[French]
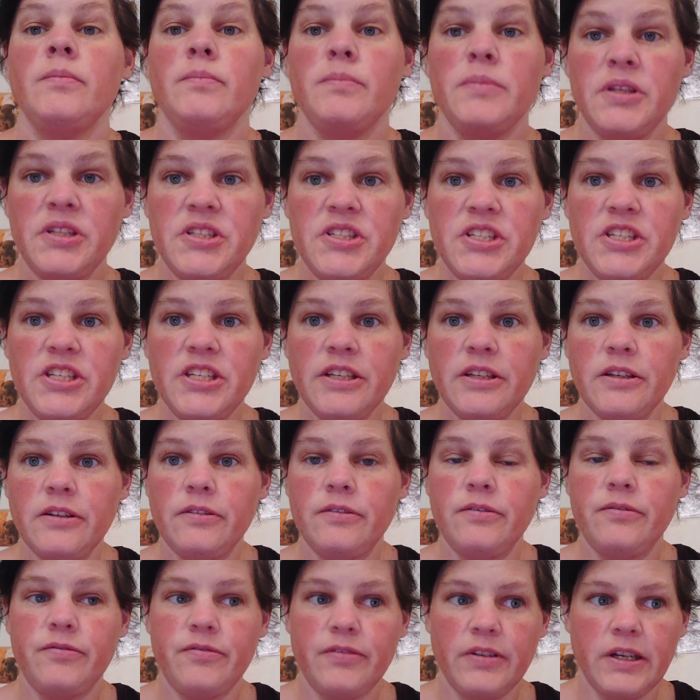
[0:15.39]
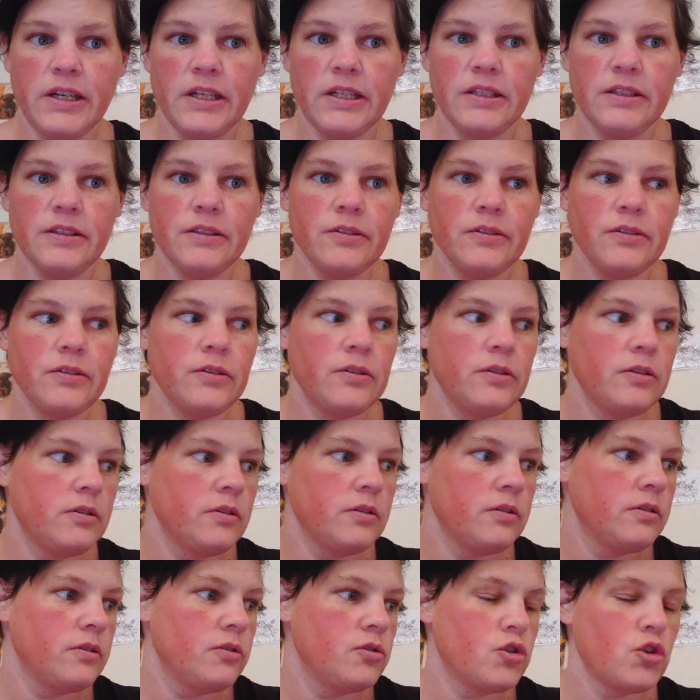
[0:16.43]
midi 20,
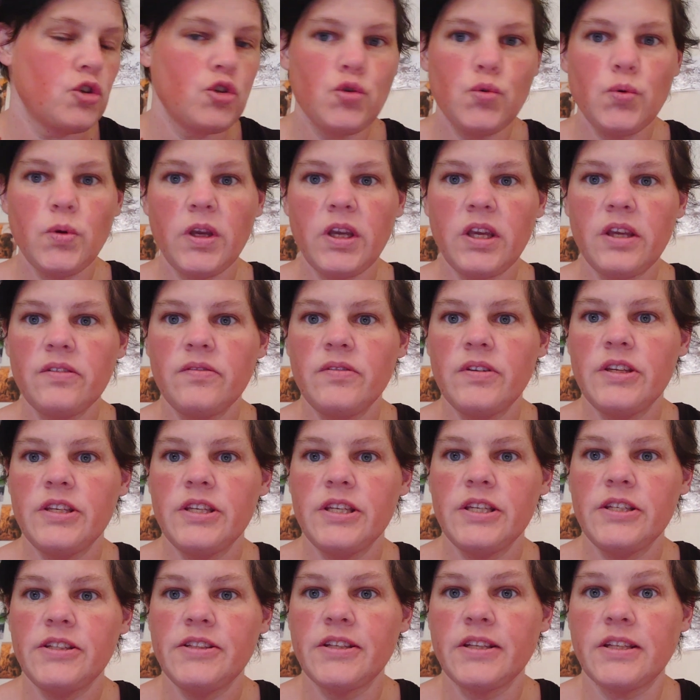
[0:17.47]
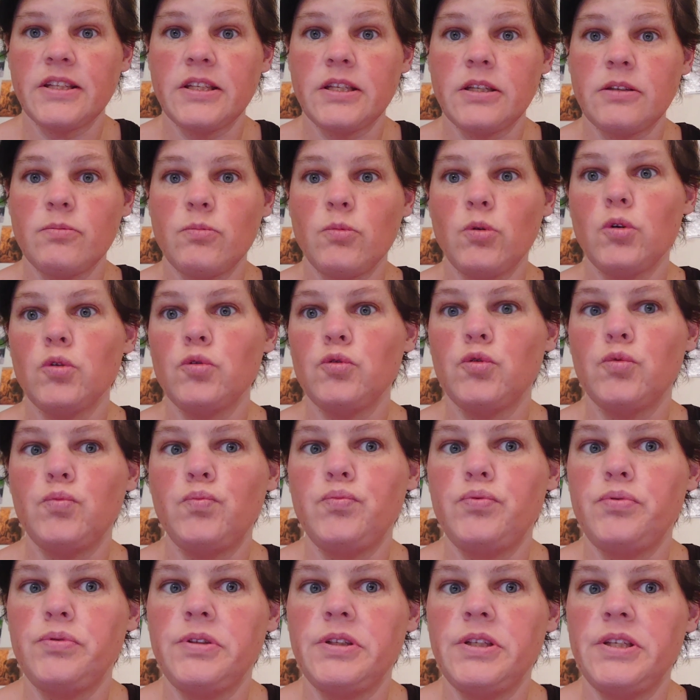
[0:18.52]
euh, je suis réveillée techniquement
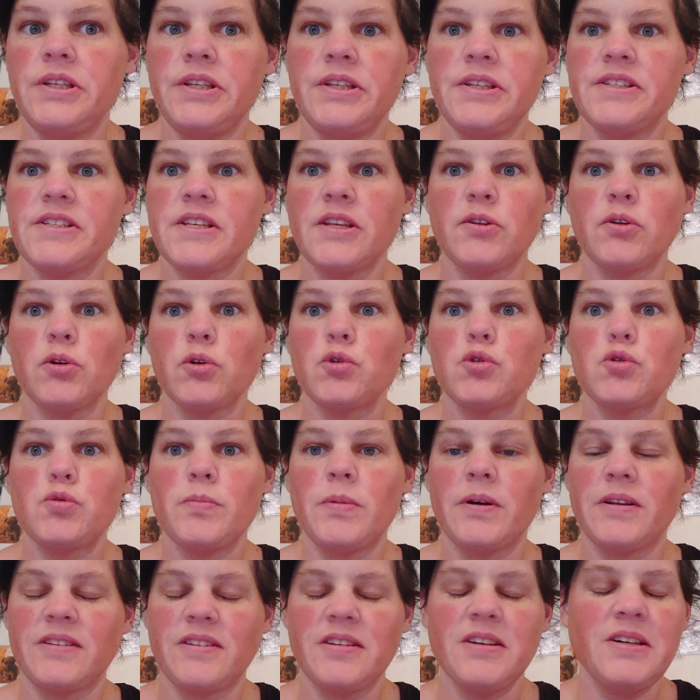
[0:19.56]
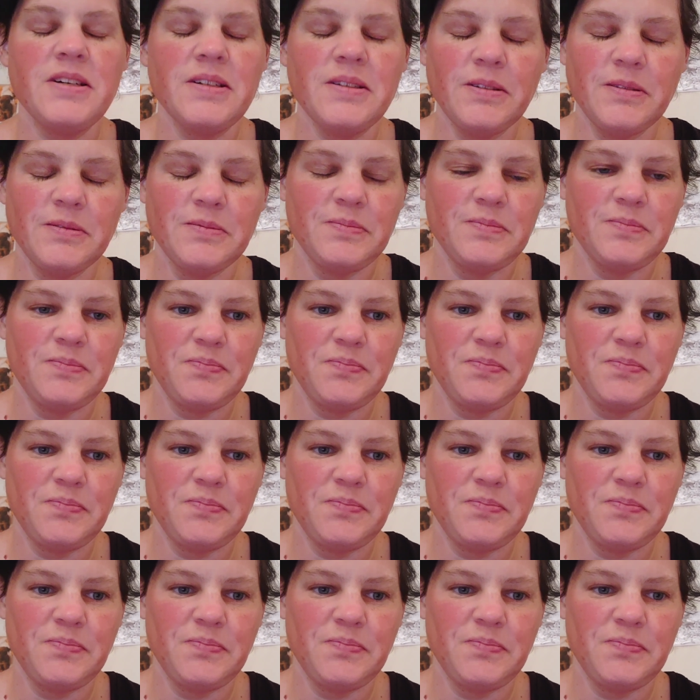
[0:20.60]
depuis 7h du matin,